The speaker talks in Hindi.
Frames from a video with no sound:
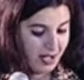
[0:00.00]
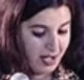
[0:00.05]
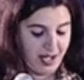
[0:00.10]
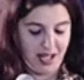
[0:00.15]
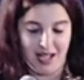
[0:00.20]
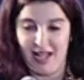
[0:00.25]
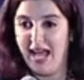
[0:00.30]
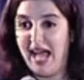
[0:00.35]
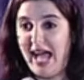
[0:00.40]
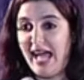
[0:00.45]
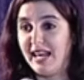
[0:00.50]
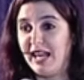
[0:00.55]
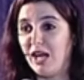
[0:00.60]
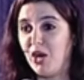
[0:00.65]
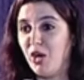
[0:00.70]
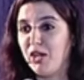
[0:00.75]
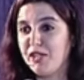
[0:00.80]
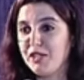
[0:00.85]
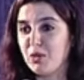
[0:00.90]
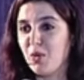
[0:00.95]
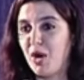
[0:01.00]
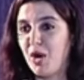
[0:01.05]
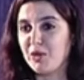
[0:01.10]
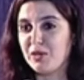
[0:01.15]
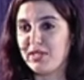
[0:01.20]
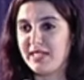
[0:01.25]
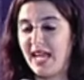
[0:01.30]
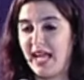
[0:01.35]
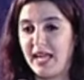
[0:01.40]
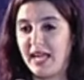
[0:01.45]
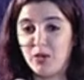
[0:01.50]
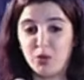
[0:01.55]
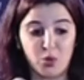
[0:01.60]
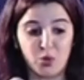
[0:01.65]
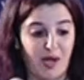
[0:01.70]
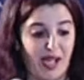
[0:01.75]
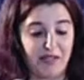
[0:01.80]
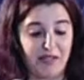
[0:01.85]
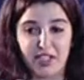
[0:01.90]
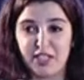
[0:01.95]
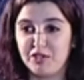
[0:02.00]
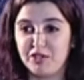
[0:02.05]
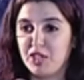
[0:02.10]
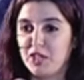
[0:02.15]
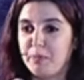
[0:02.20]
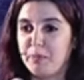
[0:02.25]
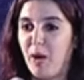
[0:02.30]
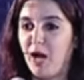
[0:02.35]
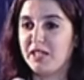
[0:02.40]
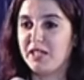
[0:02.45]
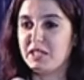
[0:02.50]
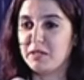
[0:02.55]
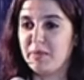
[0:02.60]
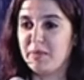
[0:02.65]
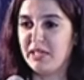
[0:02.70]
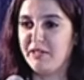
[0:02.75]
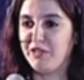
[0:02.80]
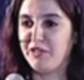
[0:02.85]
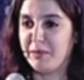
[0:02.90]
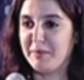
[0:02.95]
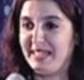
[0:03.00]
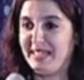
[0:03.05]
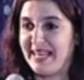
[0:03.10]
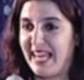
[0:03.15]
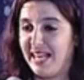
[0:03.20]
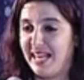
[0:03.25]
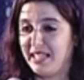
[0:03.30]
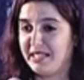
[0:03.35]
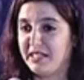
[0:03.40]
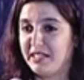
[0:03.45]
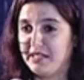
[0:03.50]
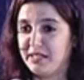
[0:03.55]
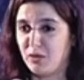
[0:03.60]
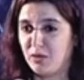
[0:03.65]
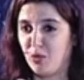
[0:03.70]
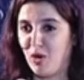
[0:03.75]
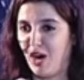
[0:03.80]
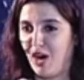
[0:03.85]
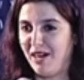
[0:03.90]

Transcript: And I also want to thank whoever is responsible for me getting this award.